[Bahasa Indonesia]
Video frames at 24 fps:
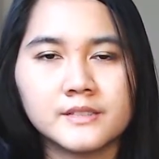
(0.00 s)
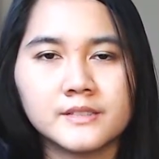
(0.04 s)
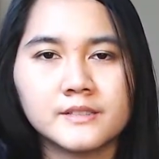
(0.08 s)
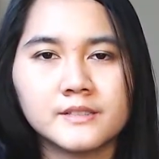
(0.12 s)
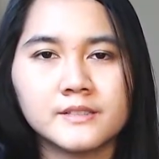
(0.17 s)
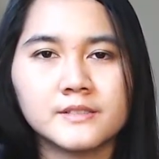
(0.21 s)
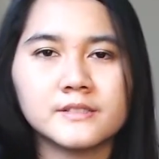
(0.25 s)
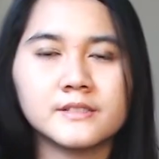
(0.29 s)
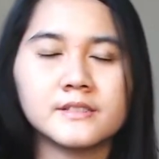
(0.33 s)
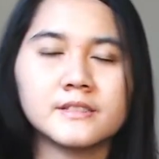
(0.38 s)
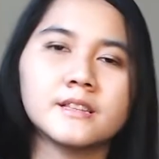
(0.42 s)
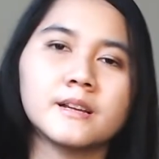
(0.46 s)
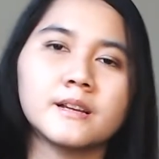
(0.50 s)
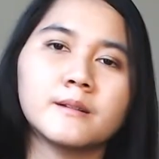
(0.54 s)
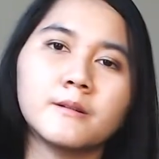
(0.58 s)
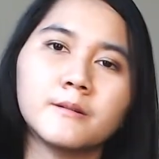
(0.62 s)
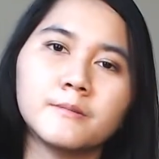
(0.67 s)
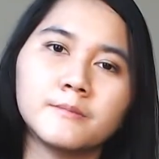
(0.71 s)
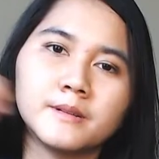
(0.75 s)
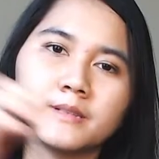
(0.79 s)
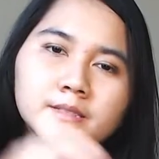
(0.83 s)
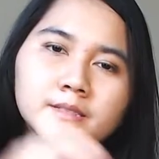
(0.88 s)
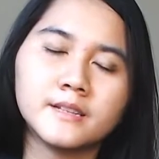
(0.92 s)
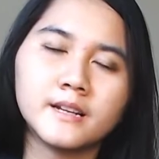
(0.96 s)
terus kita mau
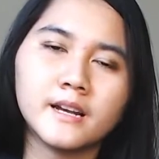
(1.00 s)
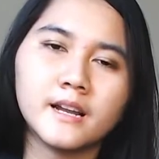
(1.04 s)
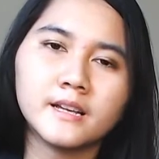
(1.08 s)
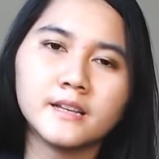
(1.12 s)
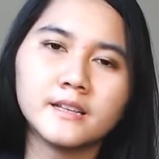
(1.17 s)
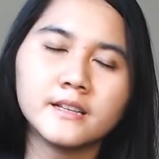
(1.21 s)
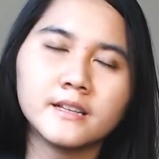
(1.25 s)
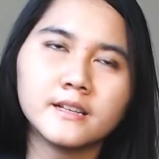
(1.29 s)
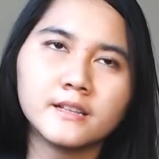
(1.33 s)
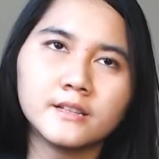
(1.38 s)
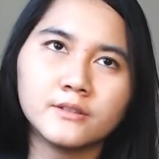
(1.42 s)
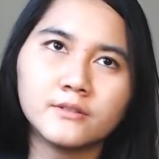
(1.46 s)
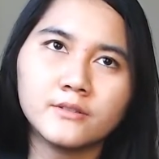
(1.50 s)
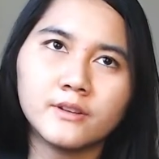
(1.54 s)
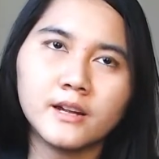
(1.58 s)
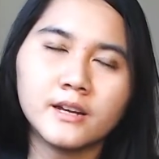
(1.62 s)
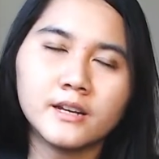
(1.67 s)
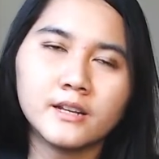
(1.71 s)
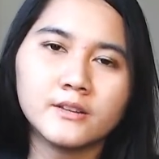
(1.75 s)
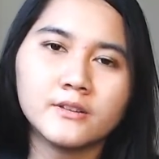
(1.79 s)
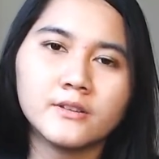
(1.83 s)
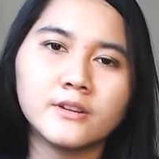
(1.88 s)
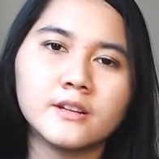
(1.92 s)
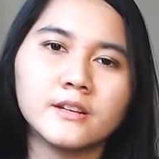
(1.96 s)
belajar lagi ketukan
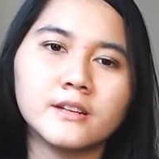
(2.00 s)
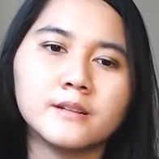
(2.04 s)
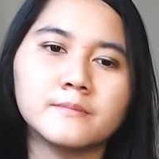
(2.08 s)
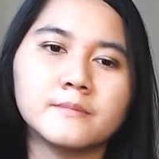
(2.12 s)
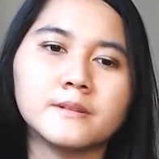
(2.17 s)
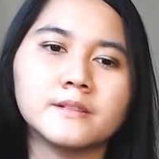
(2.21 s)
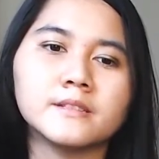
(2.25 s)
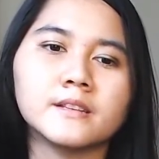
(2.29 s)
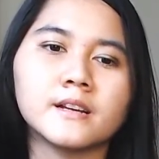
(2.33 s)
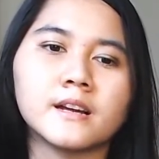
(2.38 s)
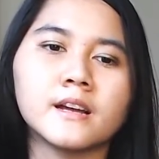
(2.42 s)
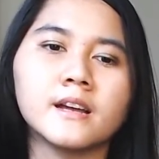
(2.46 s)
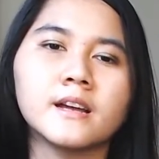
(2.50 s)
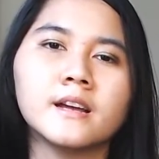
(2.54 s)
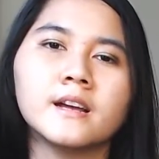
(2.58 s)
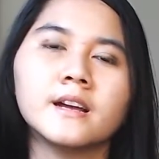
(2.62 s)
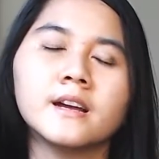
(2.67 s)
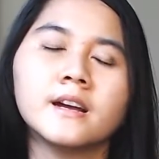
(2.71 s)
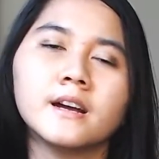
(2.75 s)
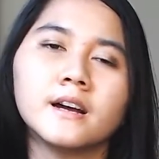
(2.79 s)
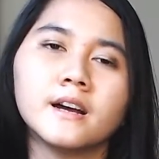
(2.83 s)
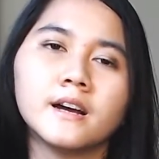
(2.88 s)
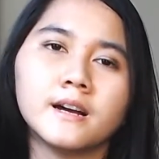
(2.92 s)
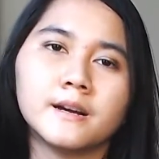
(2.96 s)
itu ada banyak
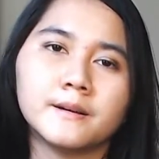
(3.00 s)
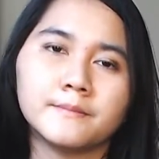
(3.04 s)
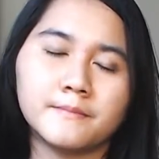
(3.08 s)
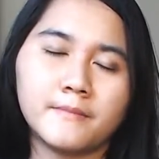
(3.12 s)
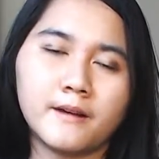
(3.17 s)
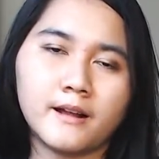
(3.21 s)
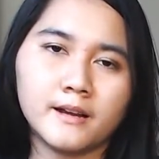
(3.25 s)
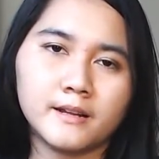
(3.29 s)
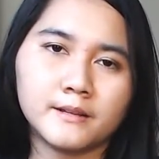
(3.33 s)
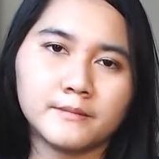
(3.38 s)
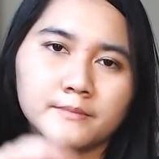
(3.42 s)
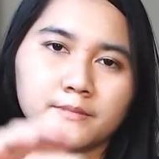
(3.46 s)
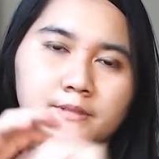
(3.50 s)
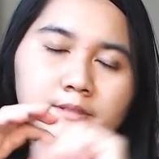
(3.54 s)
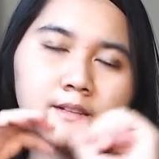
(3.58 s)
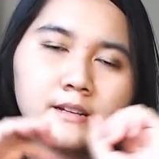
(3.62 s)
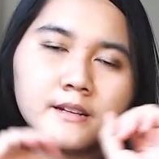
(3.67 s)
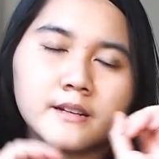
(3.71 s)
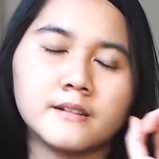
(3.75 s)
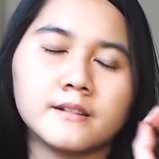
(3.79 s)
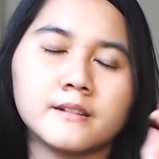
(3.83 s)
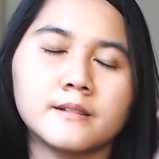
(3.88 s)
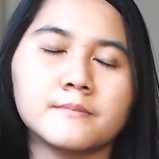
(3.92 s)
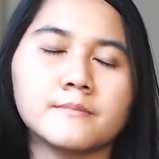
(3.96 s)
paling besar
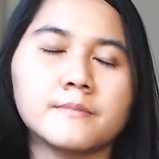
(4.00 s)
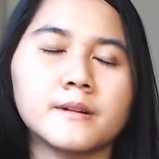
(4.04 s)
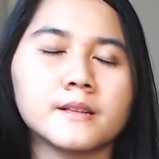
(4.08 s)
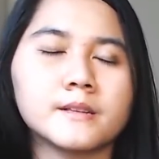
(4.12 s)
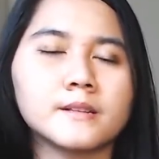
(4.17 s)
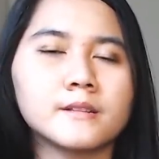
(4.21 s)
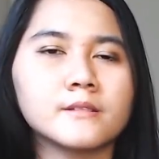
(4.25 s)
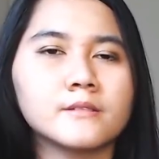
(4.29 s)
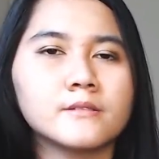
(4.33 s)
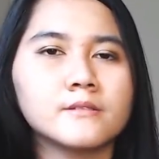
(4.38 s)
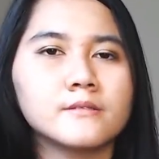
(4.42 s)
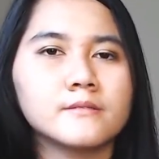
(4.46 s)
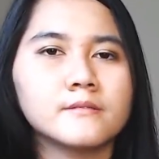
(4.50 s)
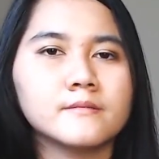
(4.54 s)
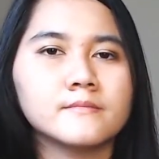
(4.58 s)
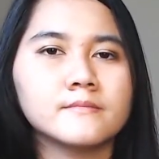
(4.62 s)
ada empat ketuk